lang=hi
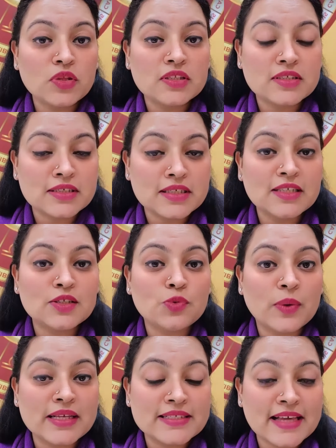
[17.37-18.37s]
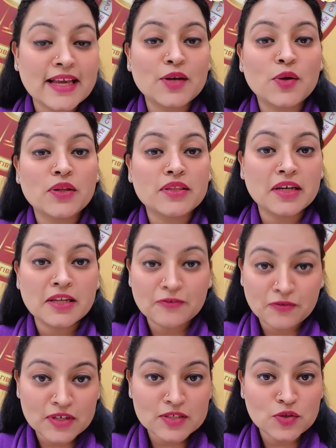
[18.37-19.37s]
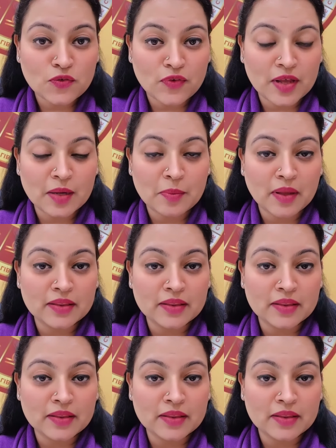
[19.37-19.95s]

फोर्थ थर्टीन ट्वेंटी और थर्टी फर्स्ट ऑफ एनी